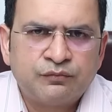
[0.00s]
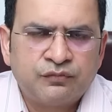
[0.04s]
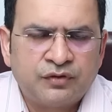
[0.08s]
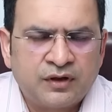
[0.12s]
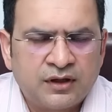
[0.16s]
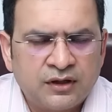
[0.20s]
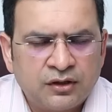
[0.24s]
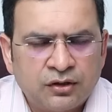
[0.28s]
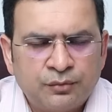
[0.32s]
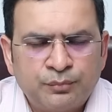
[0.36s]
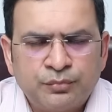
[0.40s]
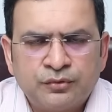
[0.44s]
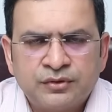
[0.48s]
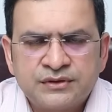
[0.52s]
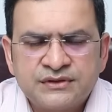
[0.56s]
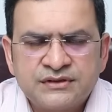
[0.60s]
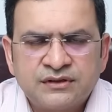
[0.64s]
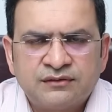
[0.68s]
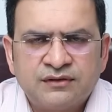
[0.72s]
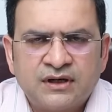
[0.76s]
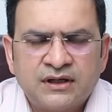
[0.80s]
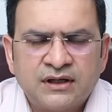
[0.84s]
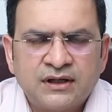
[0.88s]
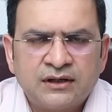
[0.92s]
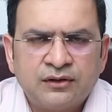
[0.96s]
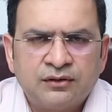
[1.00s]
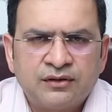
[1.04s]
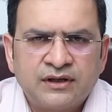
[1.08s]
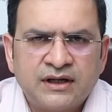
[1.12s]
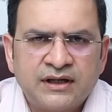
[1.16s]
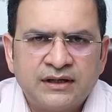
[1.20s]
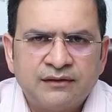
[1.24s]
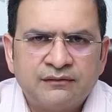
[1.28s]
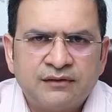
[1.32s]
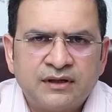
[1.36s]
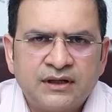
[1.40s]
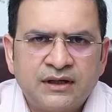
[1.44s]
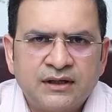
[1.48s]
ఫాలోఅప్ వచ్చే వాళ్ళలో
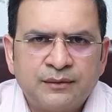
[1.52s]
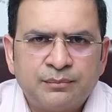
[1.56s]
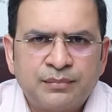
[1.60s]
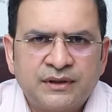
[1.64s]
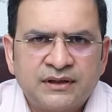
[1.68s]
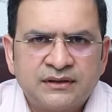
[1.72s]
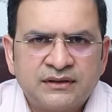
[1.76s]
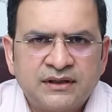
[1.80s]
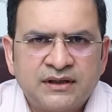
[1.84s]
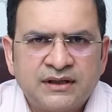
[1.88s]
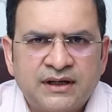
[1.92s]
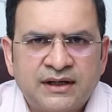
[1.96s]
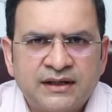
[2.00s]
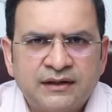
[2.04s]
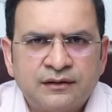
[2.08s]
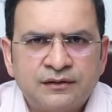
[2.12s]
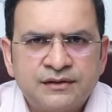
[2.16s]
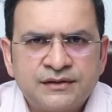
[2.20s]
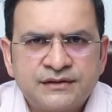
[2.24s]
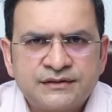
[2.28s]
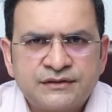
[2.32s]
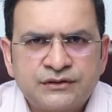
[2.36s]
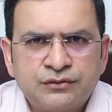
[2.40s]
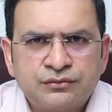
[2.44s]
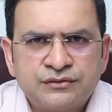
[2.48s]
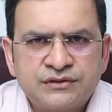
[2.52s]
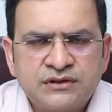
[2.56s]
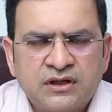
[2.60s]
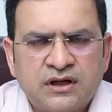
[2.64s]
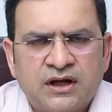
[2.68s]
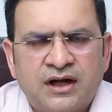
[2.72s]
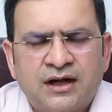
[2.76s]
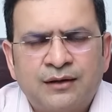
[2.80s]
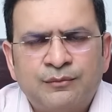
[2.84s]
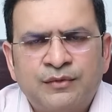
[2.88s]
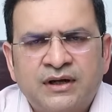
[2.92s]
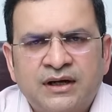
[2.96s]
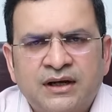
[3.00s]
కానివ్వండి ప్రతి కార్డియాలజిస్ట్
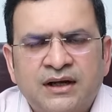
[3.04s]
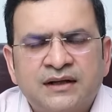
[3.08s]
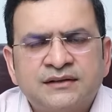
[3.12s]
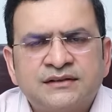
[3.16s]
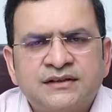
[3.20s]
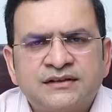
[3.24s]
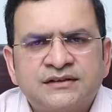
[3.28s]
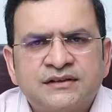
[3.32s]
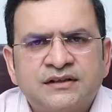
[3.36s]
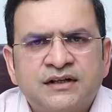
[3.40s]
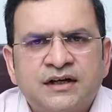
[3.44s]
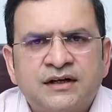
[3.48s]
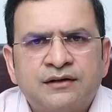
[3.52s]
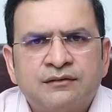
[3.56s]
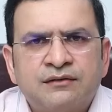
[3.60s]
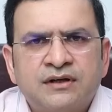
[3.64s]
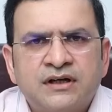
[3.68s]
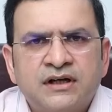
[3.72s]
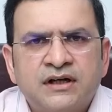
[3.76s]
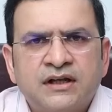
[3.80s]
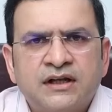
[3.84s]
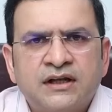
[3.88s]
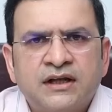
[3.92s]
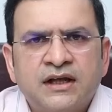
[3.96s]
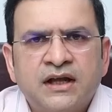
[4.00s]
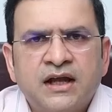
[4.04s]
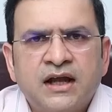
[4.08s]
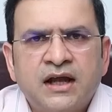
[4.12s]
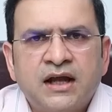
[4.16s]
కామన్గా చేసేటటువంటి